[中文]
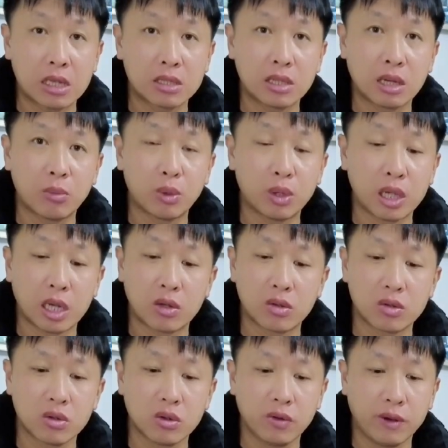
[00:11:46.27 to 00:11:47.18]
姜母鸭的
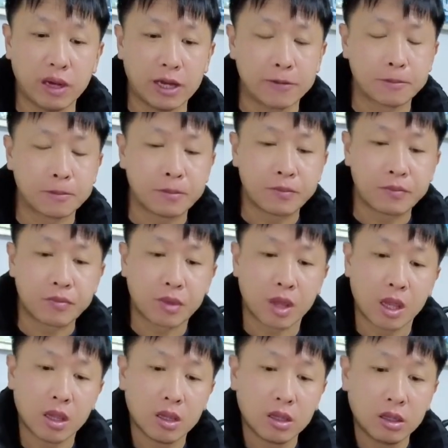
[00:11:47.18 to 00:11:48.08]
做法，
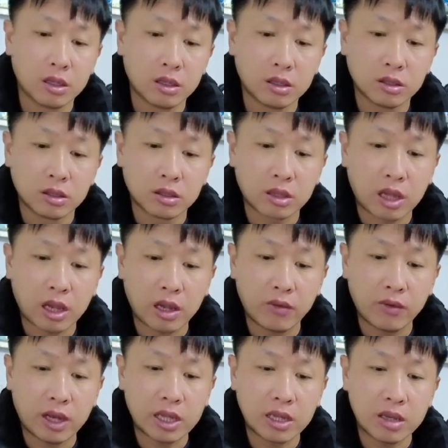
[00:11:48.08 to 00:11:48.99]
台
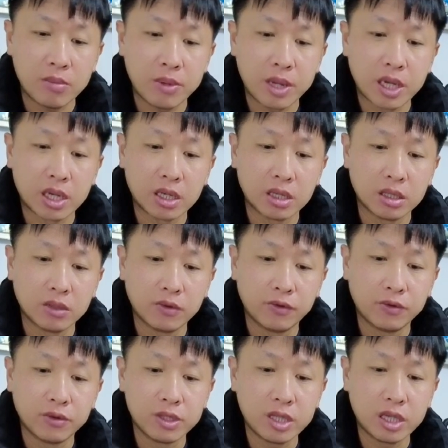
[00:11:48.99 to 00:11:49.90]
湾那边的和
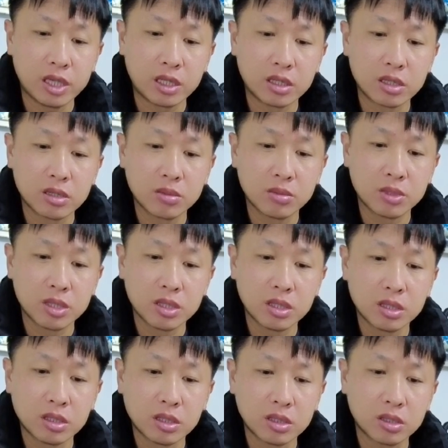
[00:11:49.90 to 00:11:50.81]
福建的是不
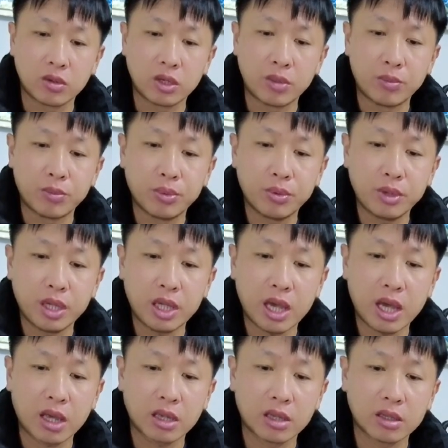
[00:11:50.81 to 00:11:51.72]
是有点不一
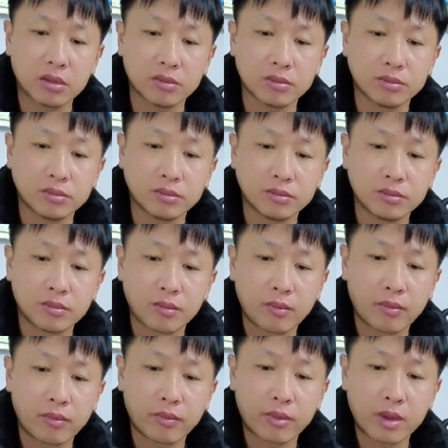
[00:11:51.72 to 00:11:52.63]
样？
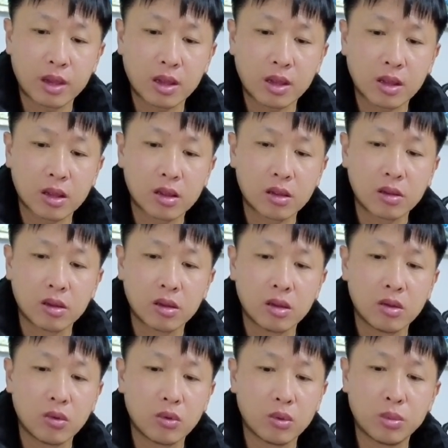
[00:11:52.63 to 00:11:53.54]
啊，不一样的吗？
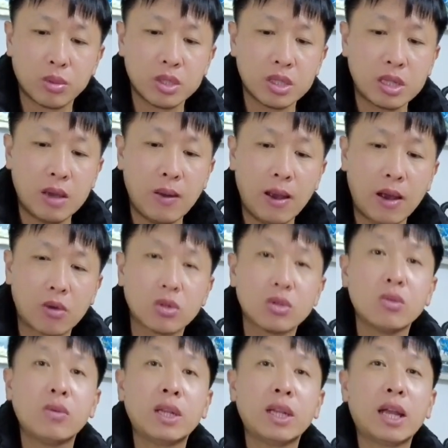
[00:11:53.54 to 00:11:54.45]
我不知道啊，我
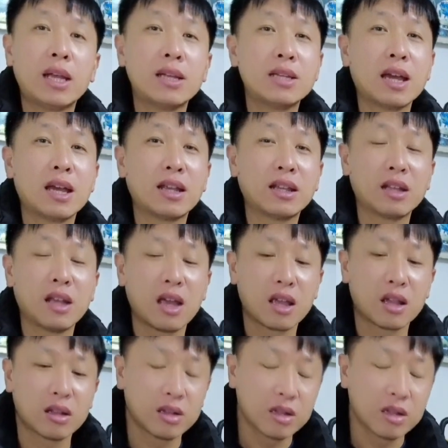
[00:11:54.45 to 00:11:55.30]
就问大家现在。